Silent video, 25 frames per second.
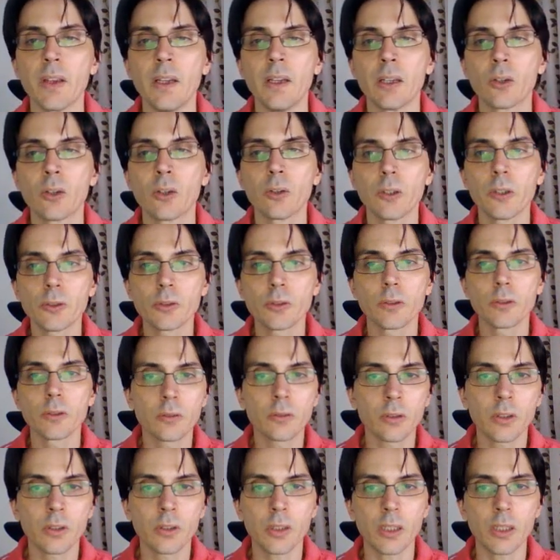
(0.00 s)
これをする
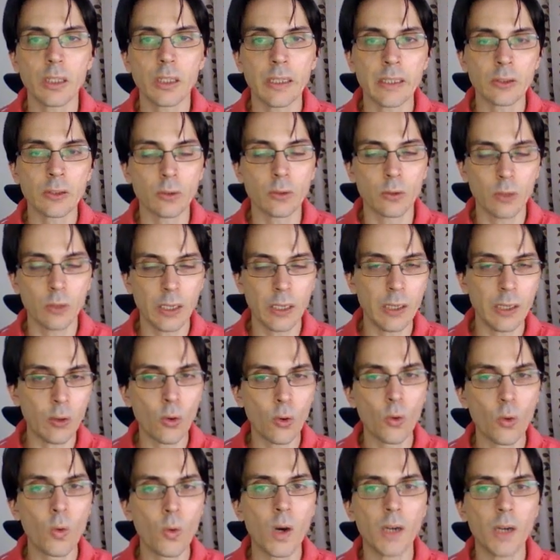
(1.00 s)
と、えっ、と、
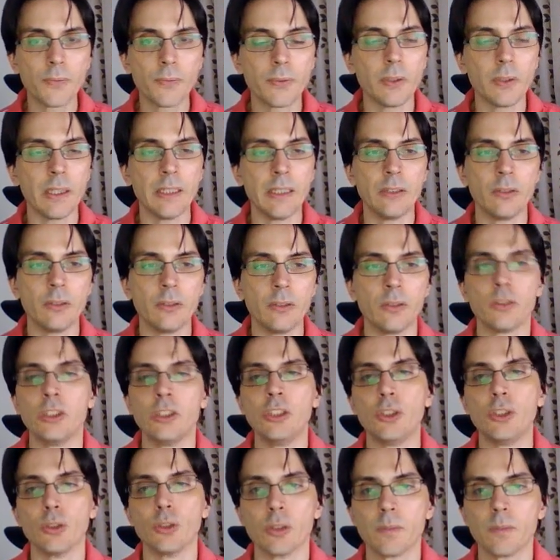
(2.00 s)
O of N の2
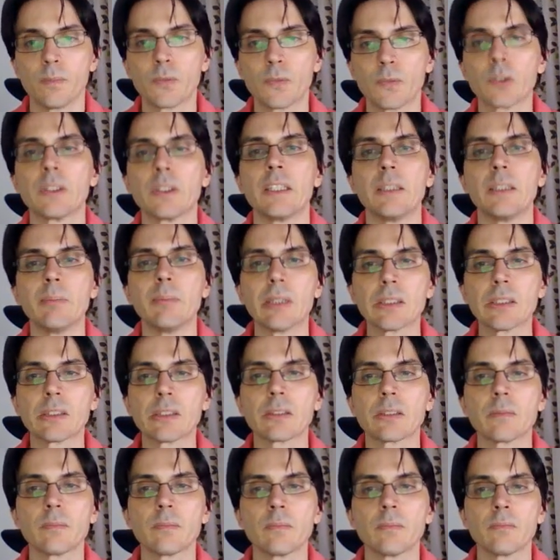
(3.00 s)
乗となります。